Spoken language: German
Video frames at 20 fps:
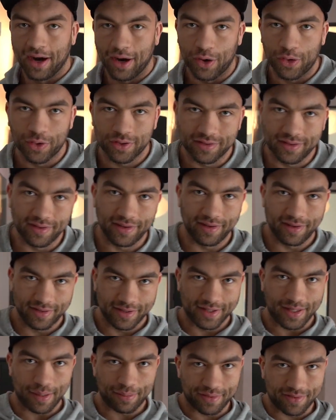Auch die
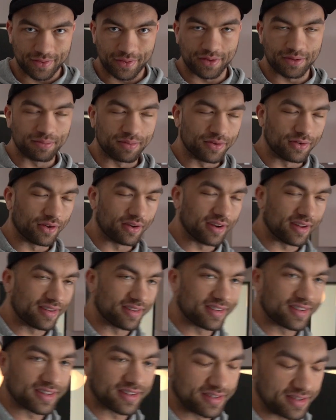Subs, die euch
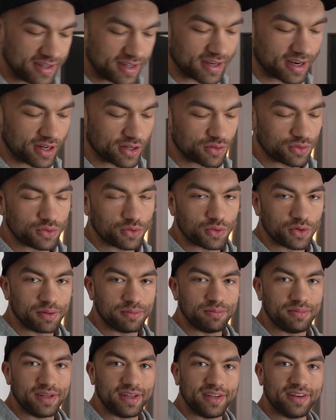besonders interessieren, also
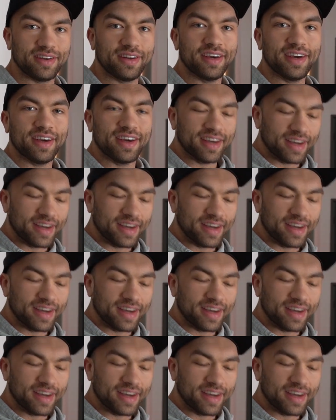Johim Bean,